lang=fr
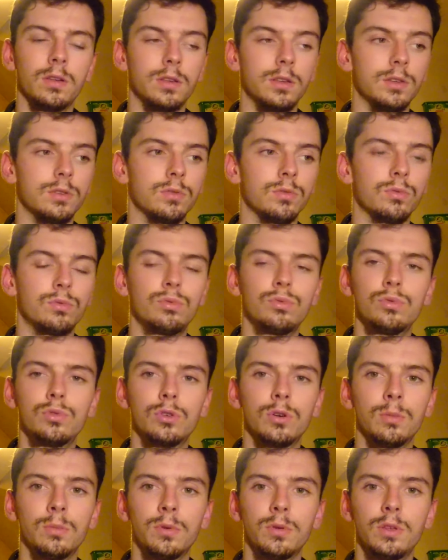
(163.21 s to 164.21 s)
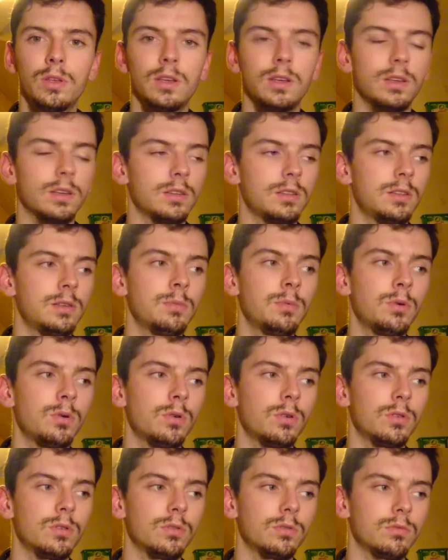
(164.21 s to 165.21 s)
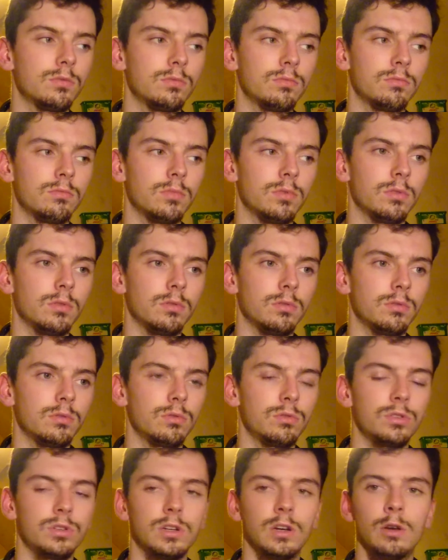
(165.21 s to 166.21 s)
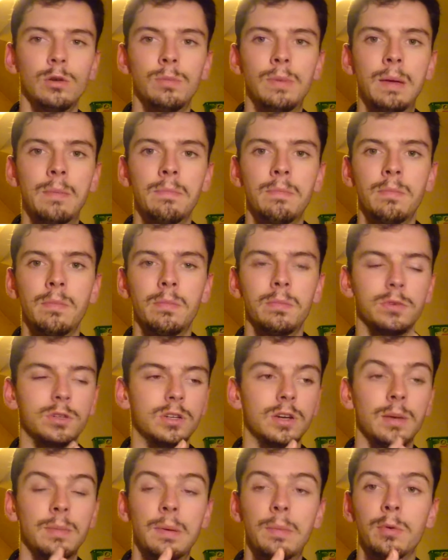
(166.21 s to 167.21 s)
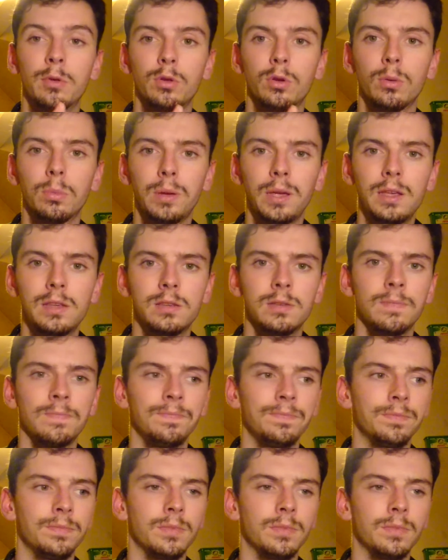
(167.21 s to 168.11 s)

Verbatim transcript: qui sont tous commandés quasiment euh, chez, la même entreprise,